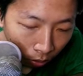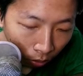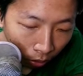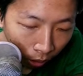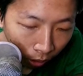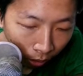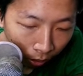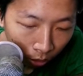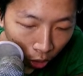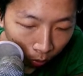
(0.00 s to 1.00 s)
ini kita
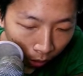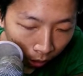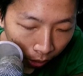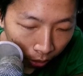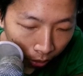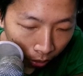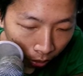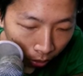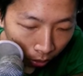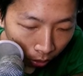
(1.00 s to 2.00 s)
akan coba guys
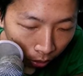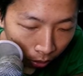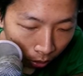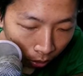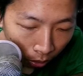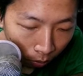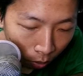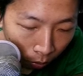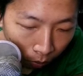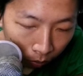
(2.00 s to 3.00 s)

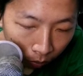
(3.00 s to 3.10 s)
Boom